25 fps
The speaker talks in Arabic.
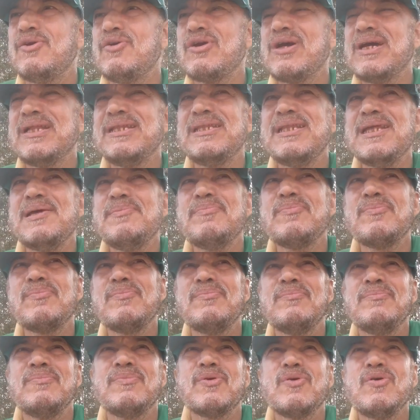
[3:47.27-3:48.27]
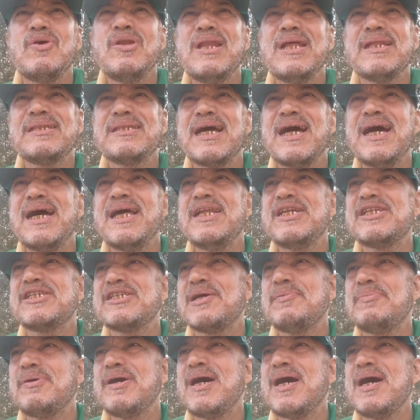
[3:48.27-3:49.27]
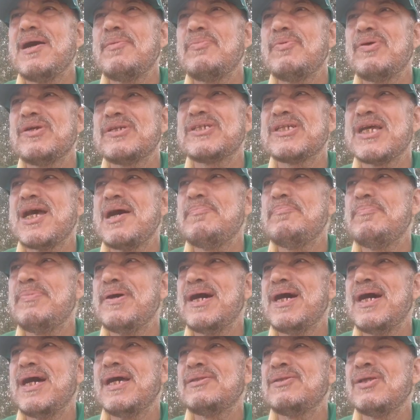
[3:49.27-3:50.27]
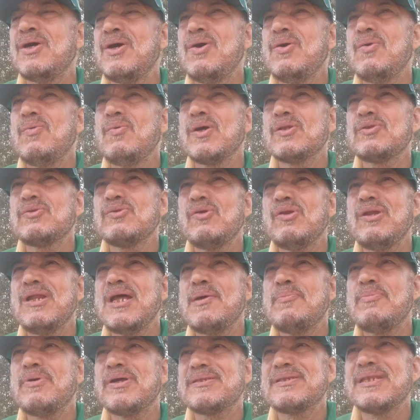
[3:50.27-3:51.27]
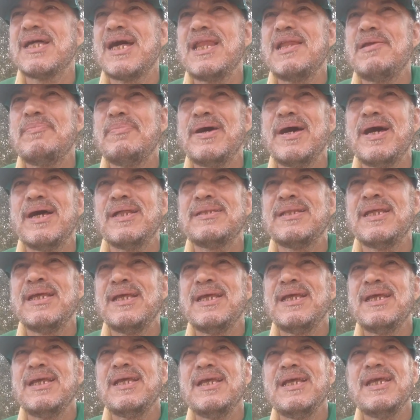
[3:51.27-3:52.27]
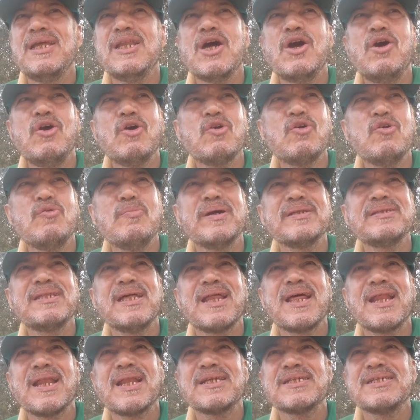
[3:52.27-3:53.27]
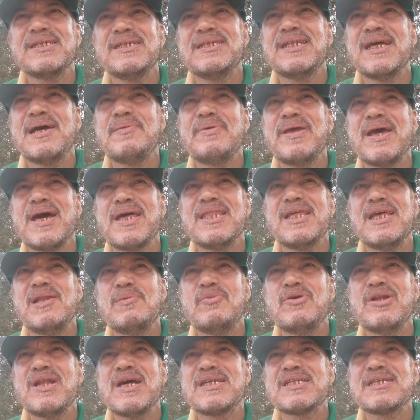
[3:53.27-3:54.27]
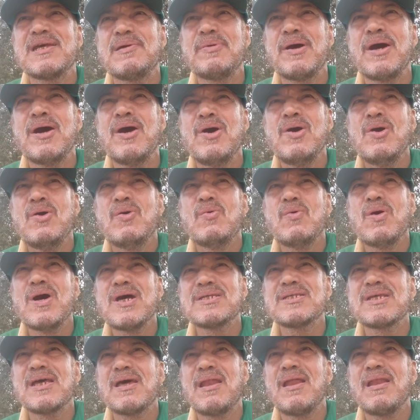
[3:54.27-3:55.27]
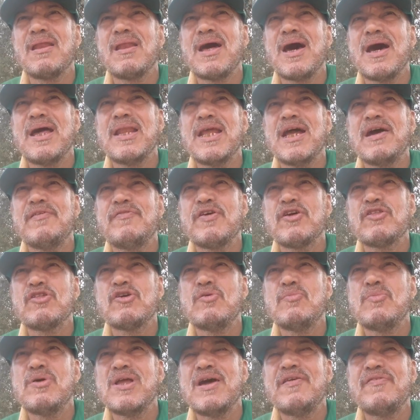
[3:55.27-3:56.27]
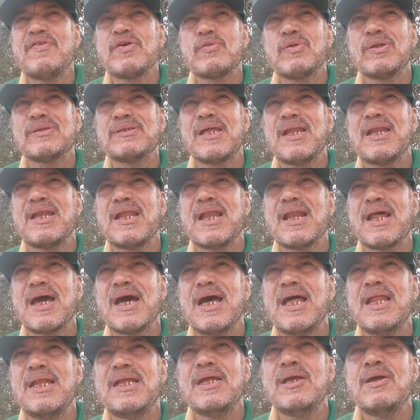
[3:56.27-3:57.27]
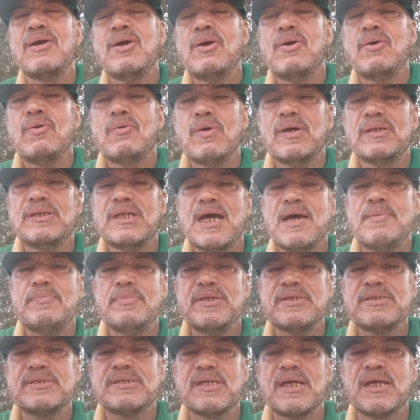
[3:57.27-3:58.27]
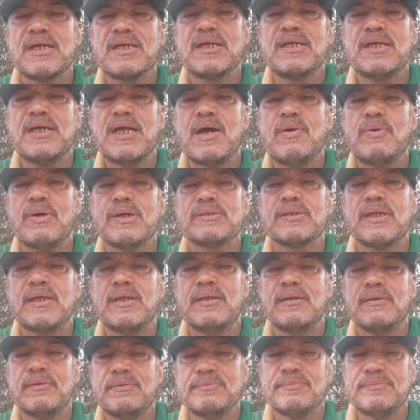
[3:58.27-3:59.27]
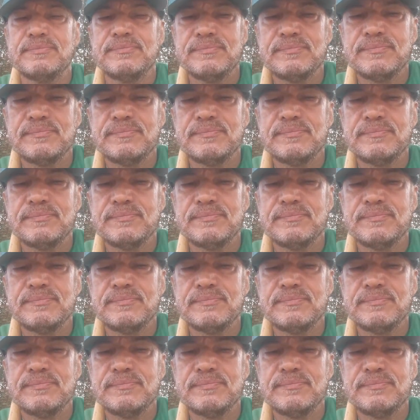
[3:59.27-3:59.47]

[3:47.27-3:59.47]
أقدم كل تهاني الشباب والشابات والطلاب والطالبات إلى حكومتنا الرشيدة بهذه المناسبة وأسأل الله أن يحفظهم ويحفظ وطننا الغالي ودام عزك يا وطن